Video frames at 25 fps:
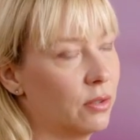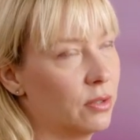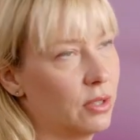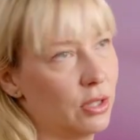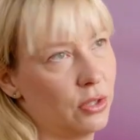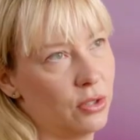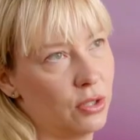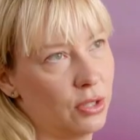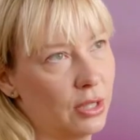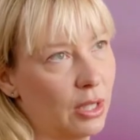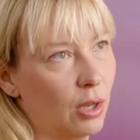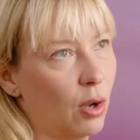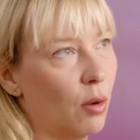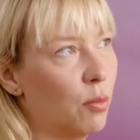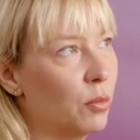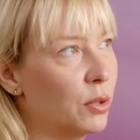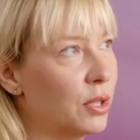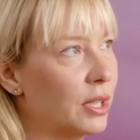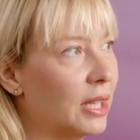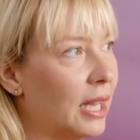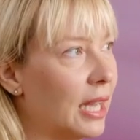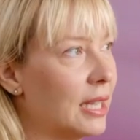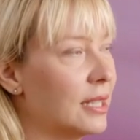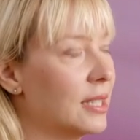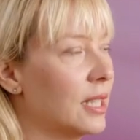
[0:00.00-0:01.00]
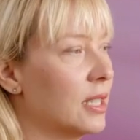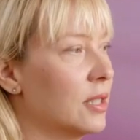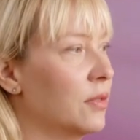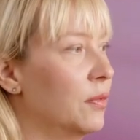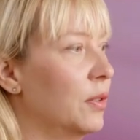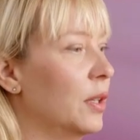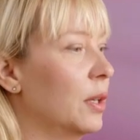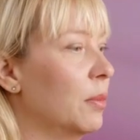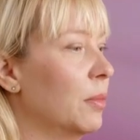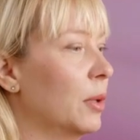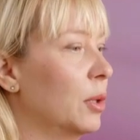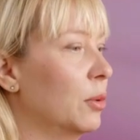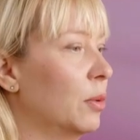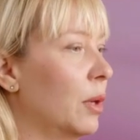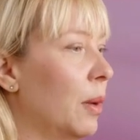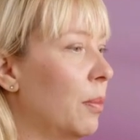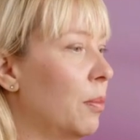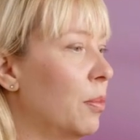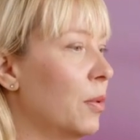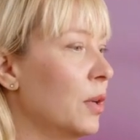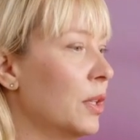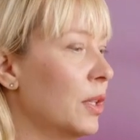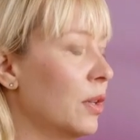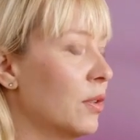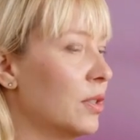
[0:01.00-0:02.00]
To znaczy ta komunikacja z firmy, która
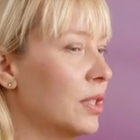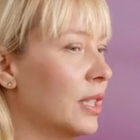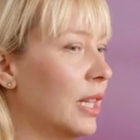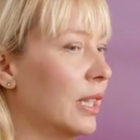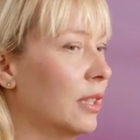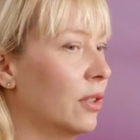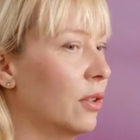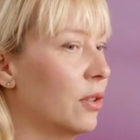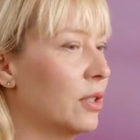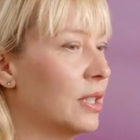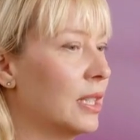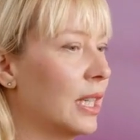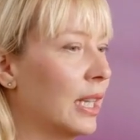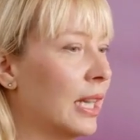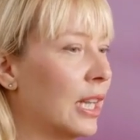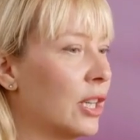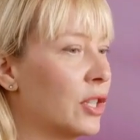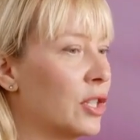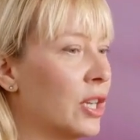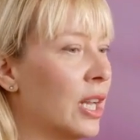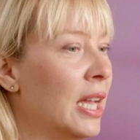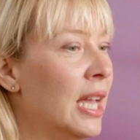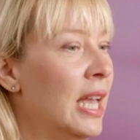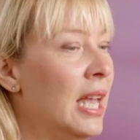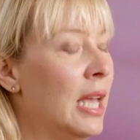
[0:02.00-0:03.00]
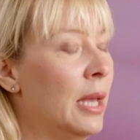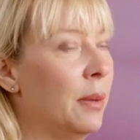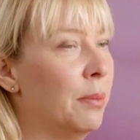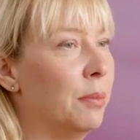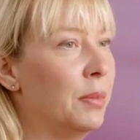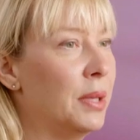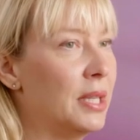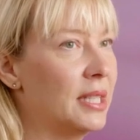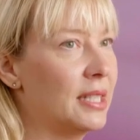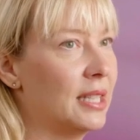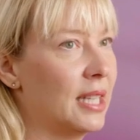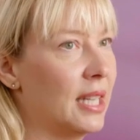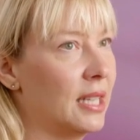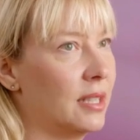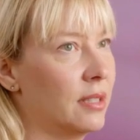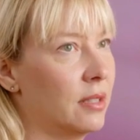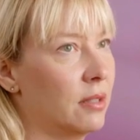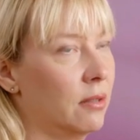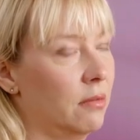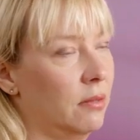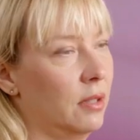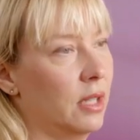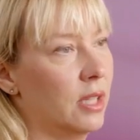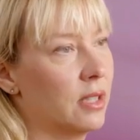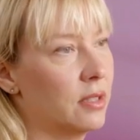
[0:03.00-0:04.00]
płynie ostatnio jest taka, że
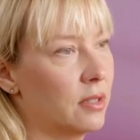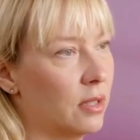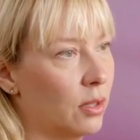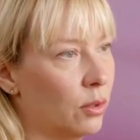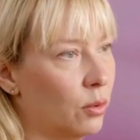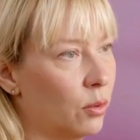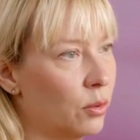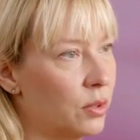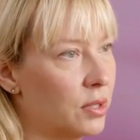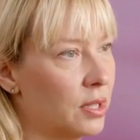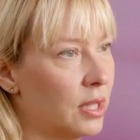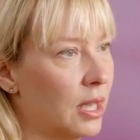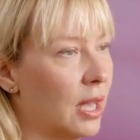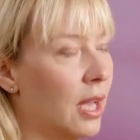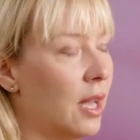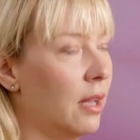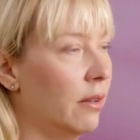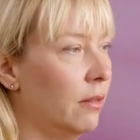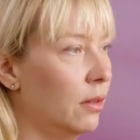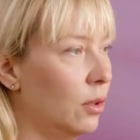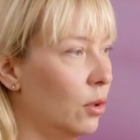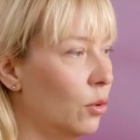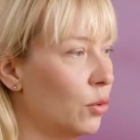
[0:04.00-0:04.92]
biznes instytucje,